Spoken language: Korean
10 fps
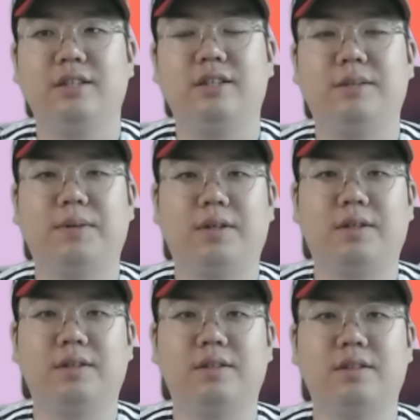
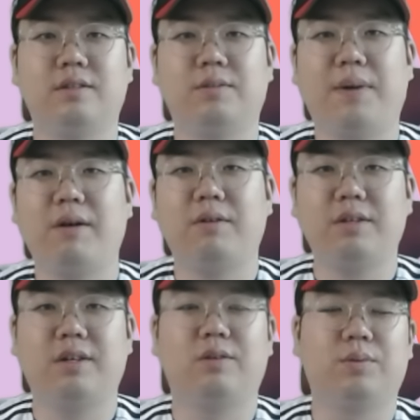이번 또
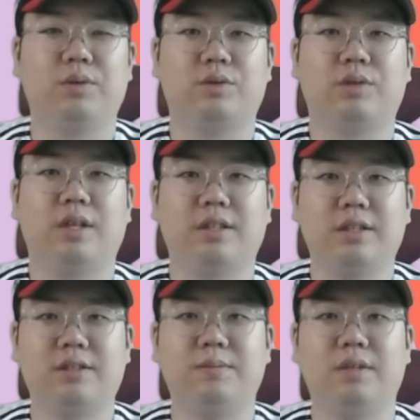팔월이라고 볼 수가
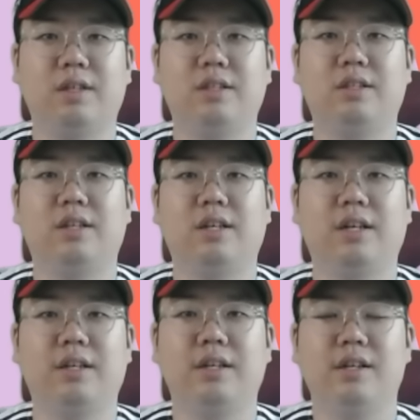있겠습니다. 이 기간에